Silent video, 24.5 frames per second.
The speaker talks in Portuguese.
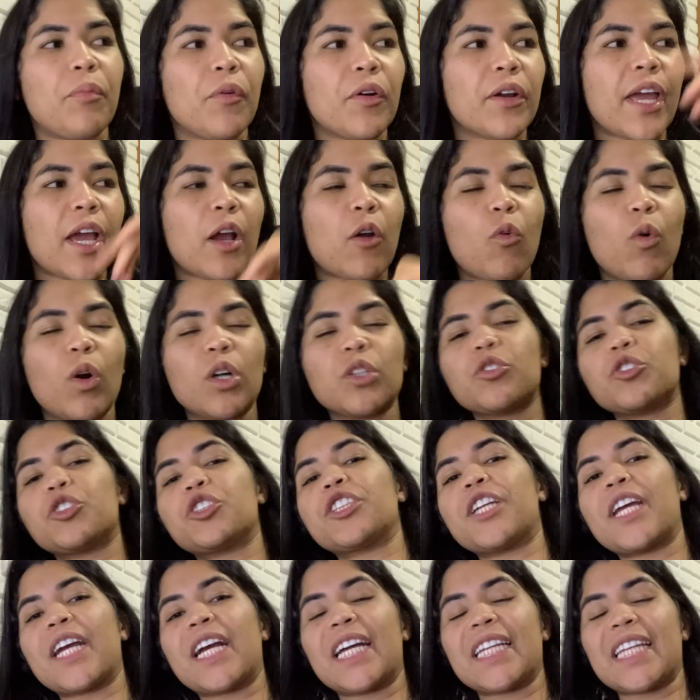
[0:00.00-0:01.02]
porque quando
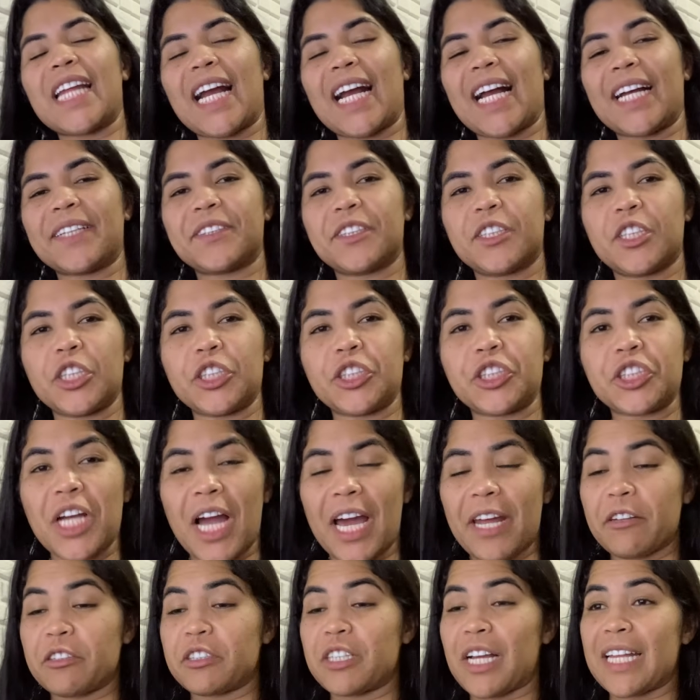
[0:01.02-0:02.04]
chega na casa de
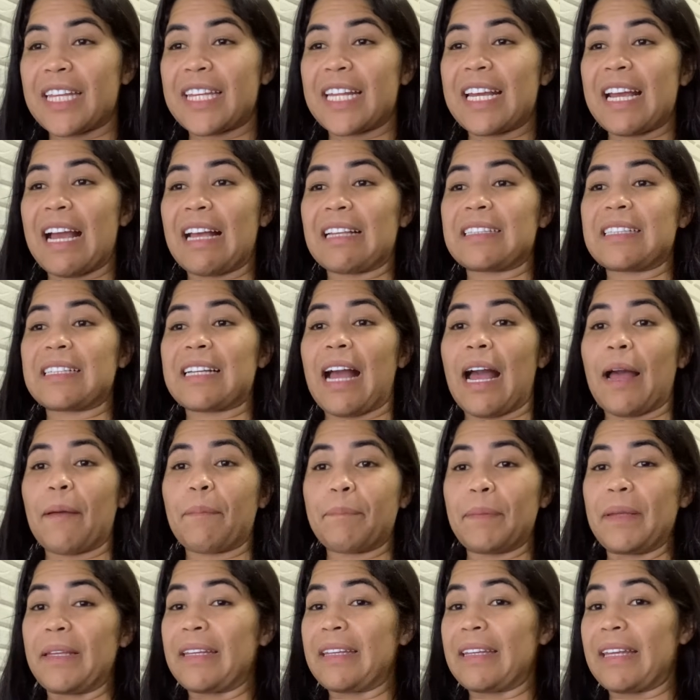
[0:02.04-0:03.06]
Jairo já tem as
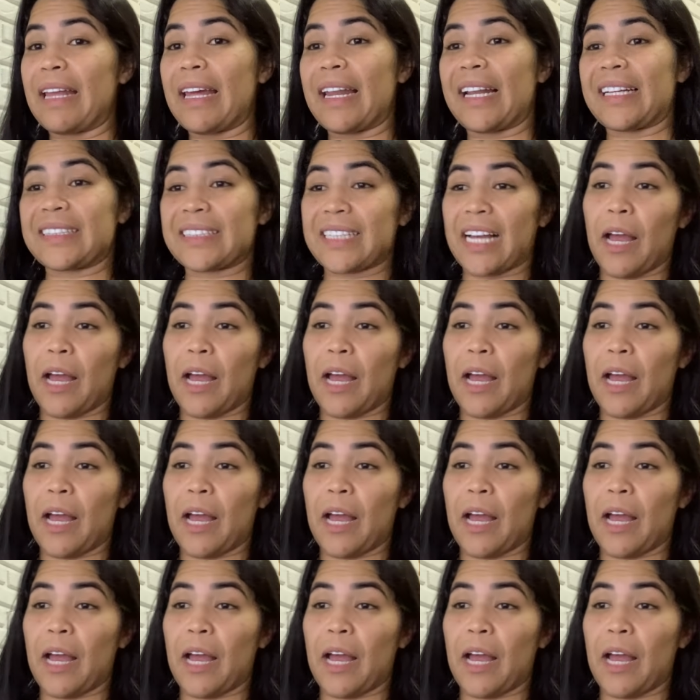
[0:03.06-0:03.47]
carpinteiras.